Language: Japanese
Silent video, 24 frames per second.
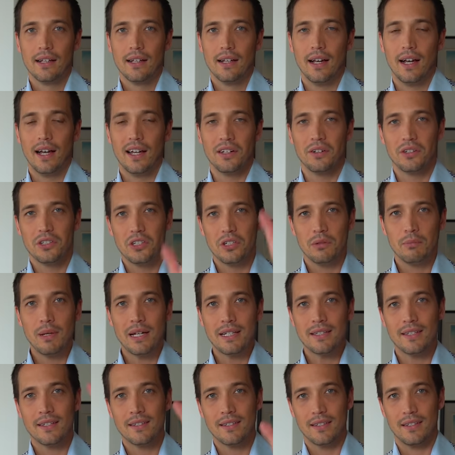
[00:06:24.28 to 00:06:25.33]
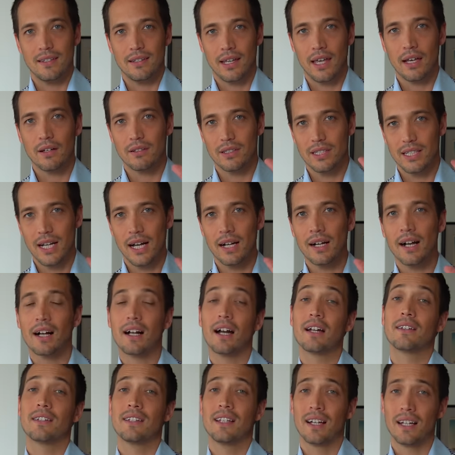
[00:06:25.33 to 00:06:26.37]
あの順番ずつ結構時間か
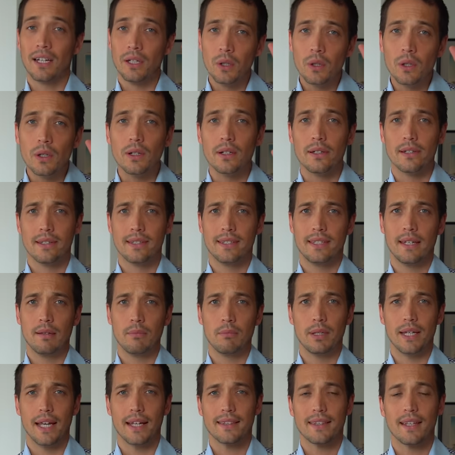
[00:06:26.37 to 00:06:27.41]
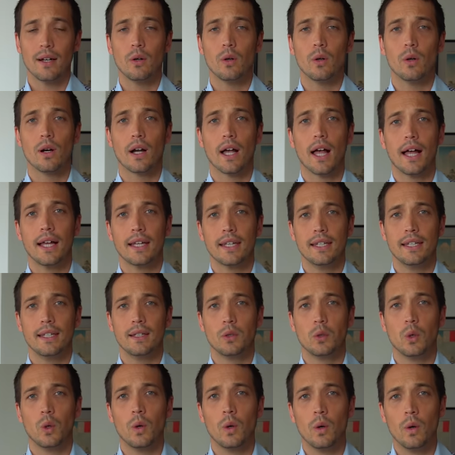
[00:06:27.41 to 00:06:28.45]
かるんだけど全部やった方がいい
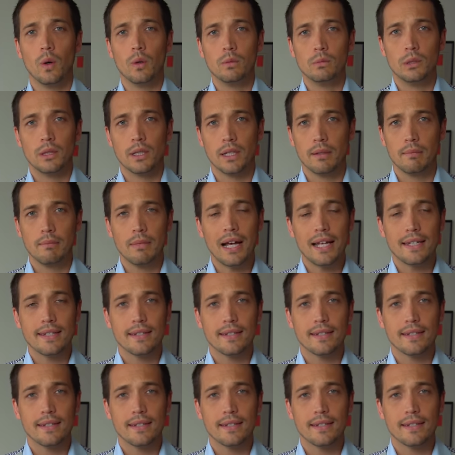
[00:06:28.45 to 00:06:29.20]
と思いま